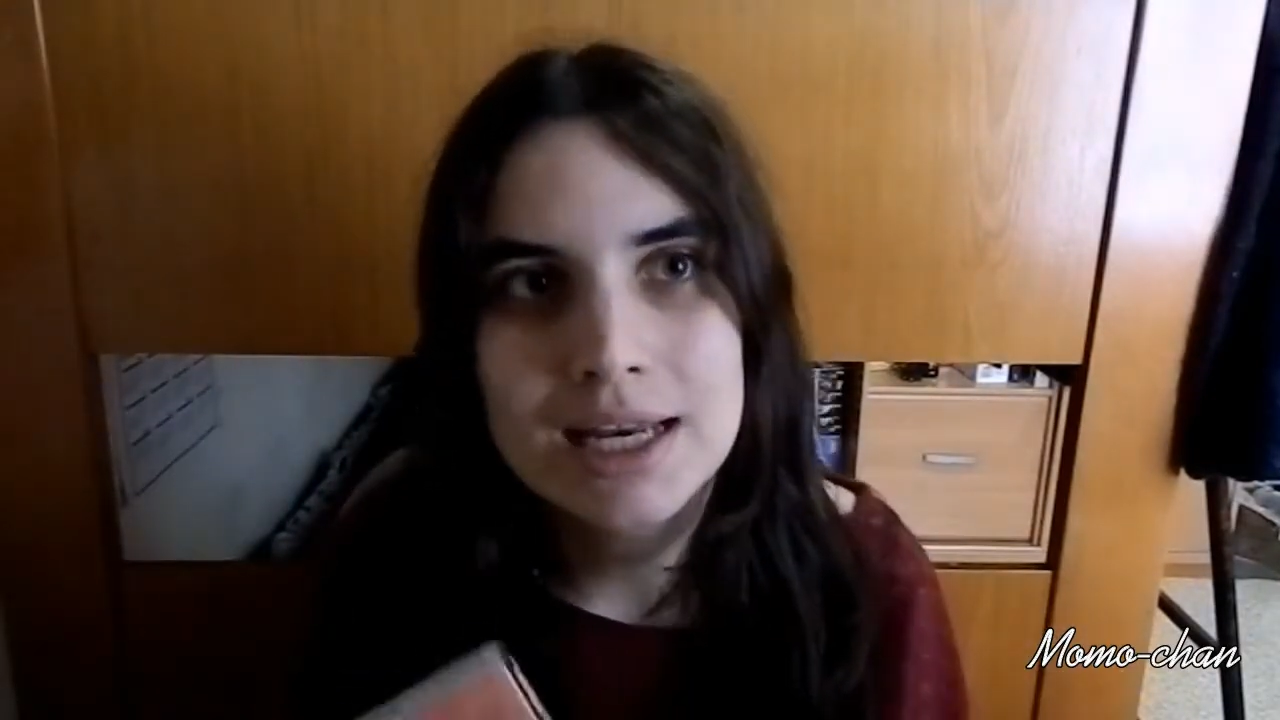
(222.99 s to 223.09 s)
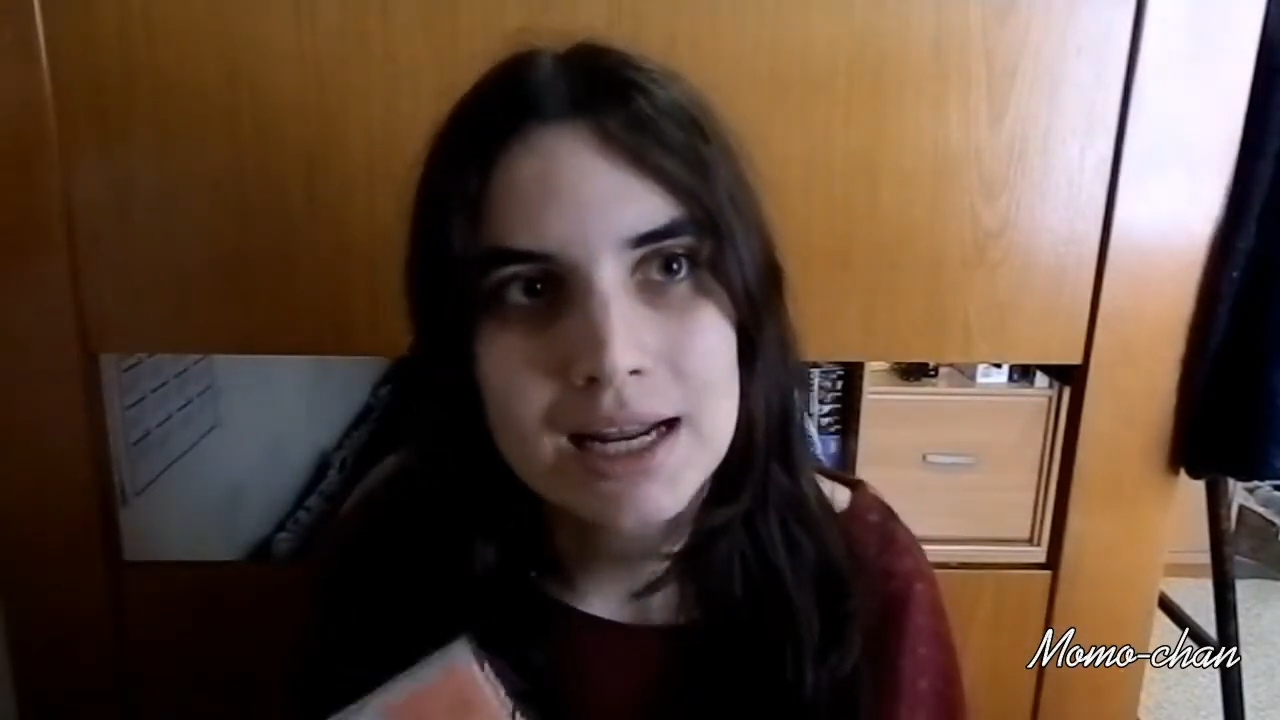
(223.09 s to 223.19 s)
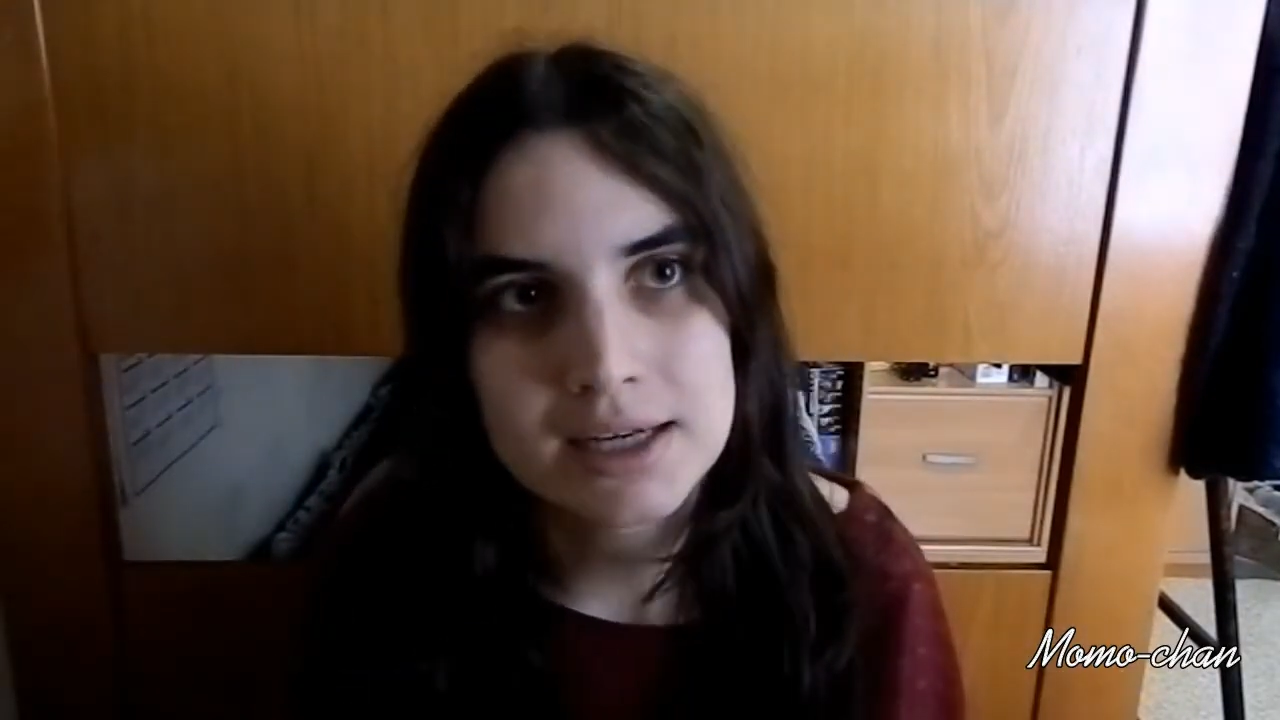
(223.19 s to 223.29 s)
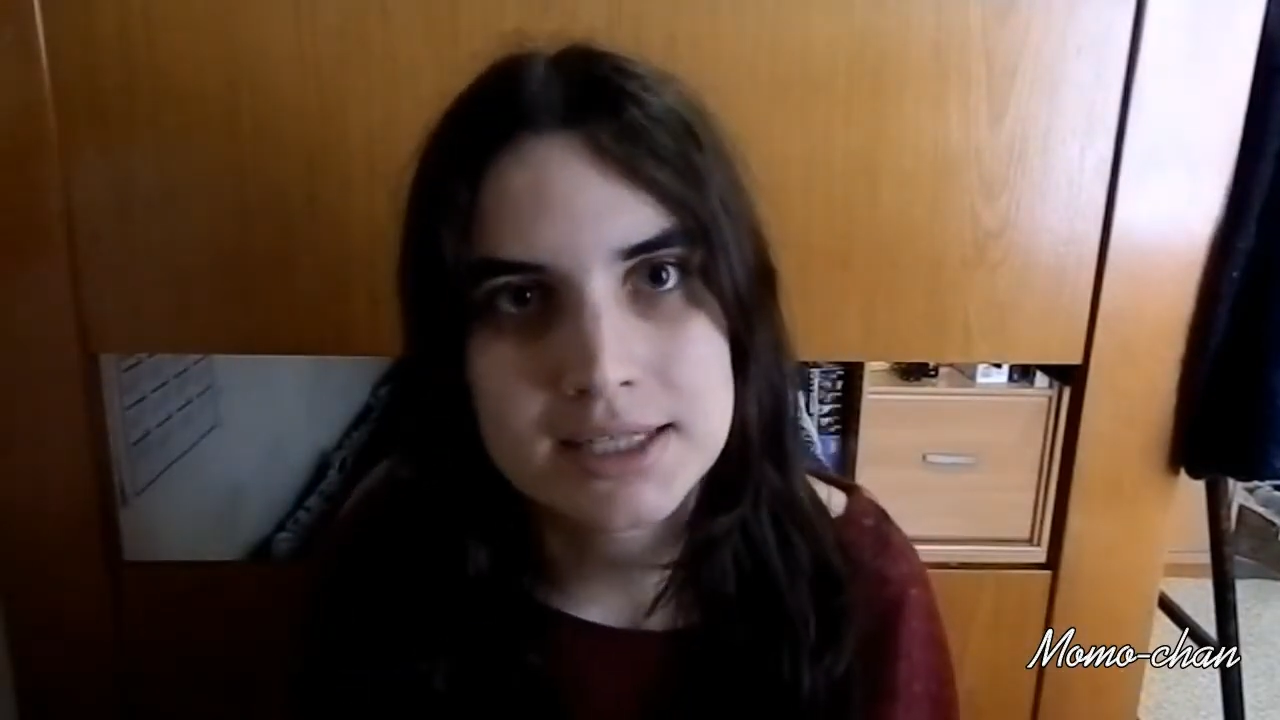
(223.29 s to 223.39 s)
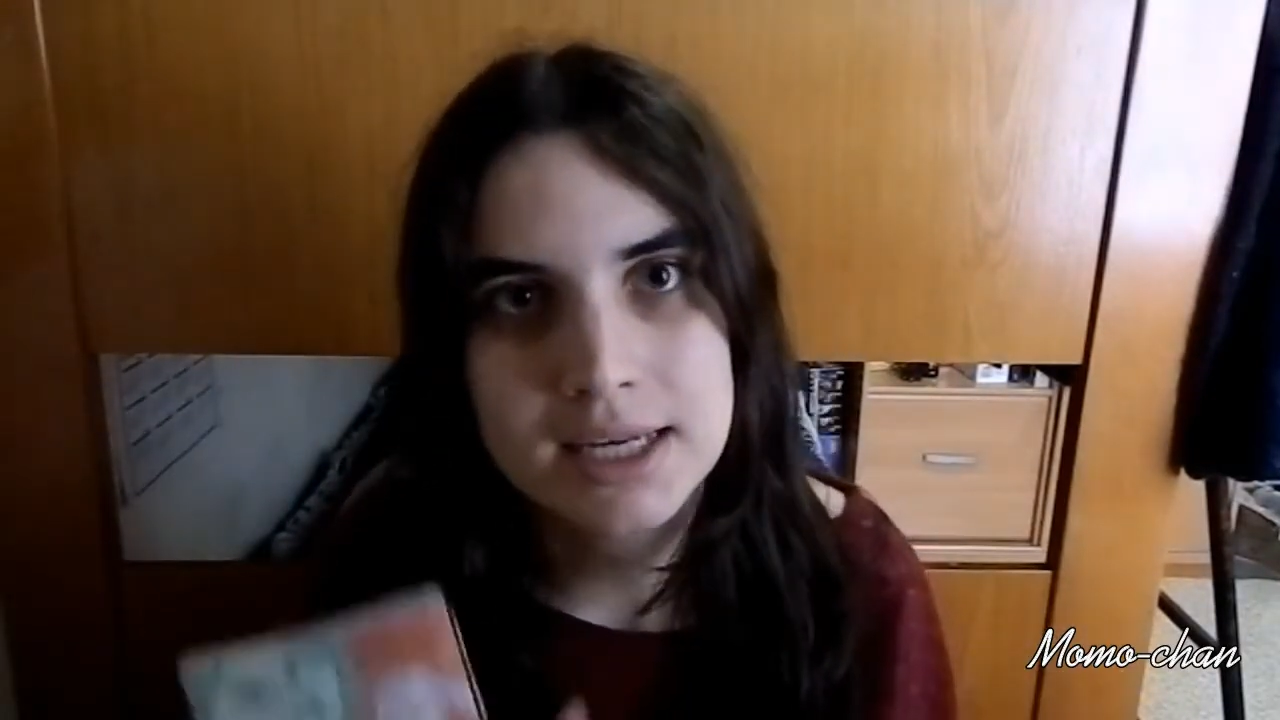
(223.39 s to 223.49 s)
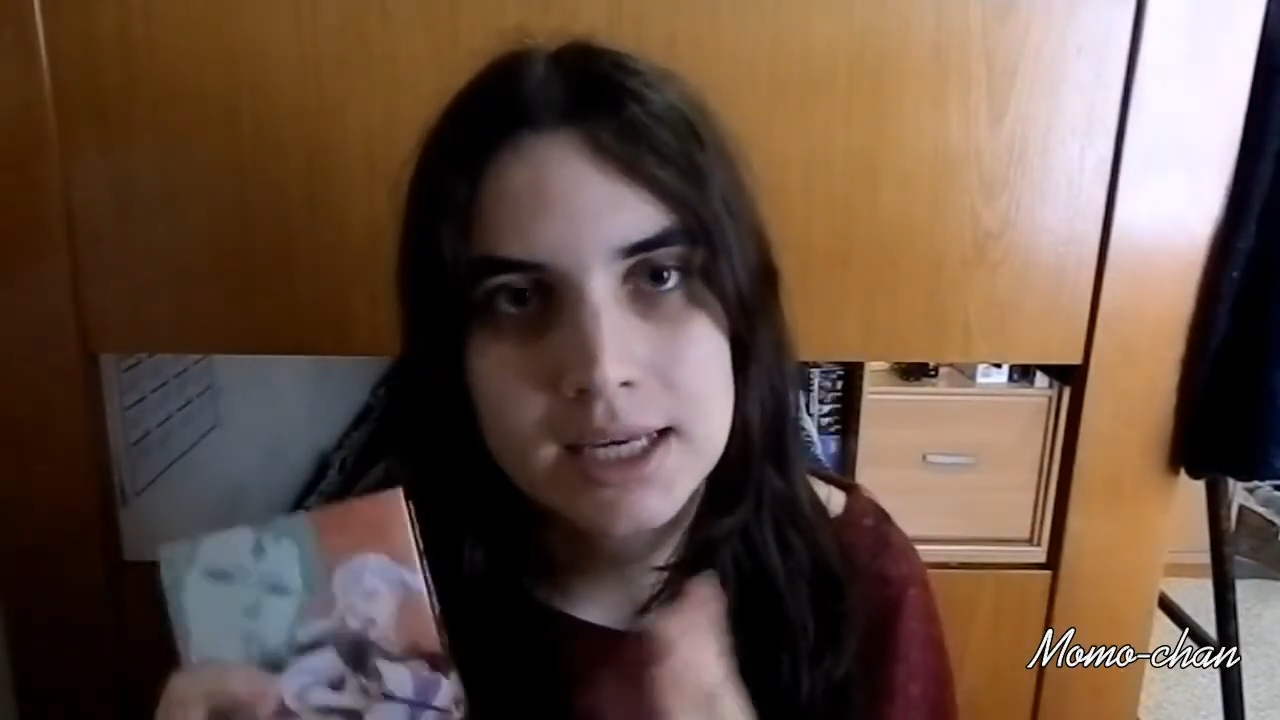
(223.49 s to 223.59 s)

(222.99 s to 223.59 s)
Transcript: en la reseña